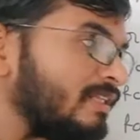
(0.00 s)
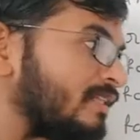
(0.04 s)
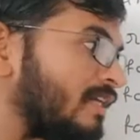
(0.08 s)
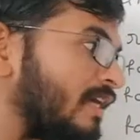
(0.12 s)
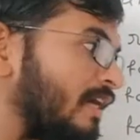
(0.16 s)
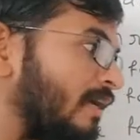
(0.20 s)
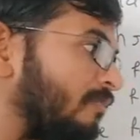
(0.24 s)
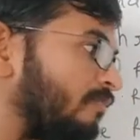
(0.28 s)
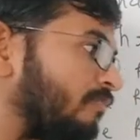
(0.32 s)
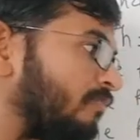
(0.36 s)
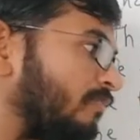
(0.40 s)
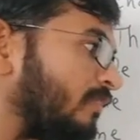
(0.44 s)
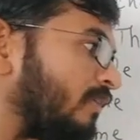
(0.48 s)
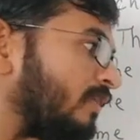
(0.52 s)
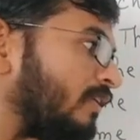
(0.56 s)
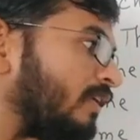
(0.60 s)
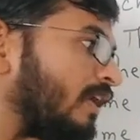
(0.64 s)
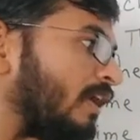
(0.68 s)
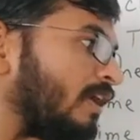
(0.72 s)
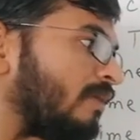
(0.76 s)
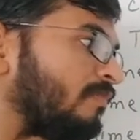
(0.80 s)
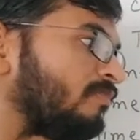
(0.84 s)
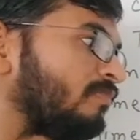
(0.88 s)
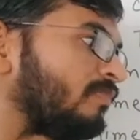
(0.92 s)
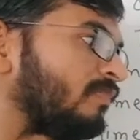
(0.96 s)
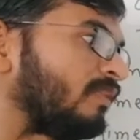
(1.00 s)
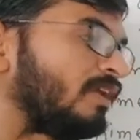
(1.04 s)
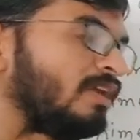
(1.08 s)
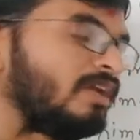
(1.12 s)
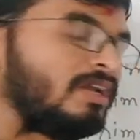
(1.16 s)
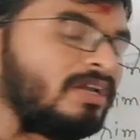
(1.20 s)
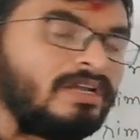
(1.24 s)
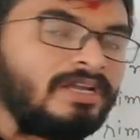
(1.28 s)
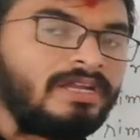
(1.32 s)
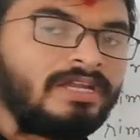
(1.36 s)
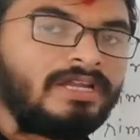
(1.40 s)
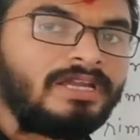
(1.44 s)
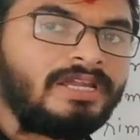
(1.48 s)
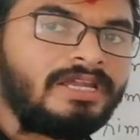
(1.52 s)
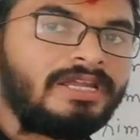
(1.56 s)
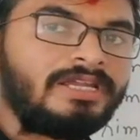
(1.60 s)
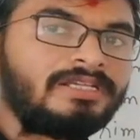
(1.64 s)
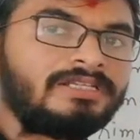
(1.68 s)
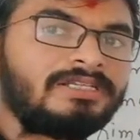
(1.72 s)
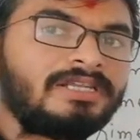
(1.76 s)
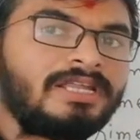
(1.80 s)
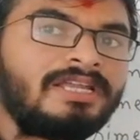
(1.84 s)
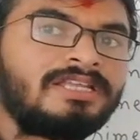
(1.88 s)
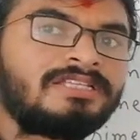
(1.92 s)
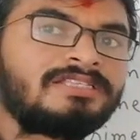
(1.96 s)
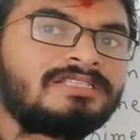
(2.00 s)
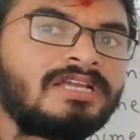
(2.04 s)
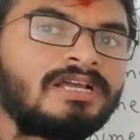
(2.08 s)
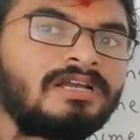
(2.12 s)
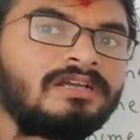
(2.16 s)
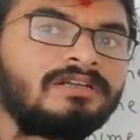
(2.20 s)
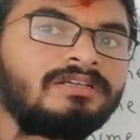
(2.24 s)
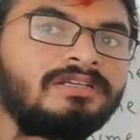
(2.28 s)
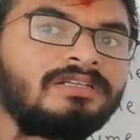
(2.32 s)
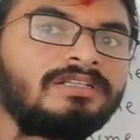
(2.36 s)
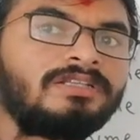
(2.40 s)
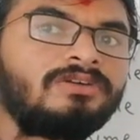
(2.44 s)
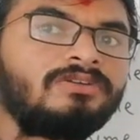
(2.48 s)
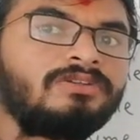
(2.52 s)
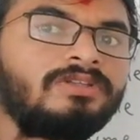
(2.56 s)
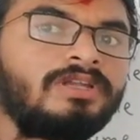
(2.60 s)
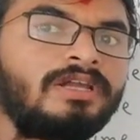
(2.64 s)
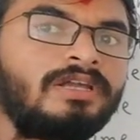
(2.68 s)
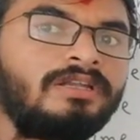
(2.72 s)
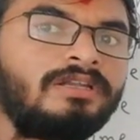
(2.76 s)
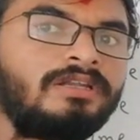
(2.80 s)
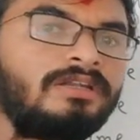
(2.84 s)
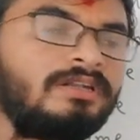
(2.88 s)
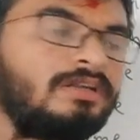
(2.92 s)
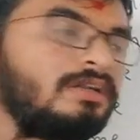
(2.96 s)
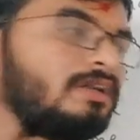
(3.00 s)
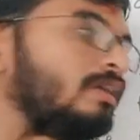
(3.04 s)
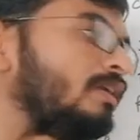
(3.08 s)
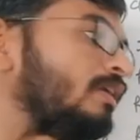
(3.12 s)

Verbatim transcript: जा क्या एट नाइन जा कितना होता है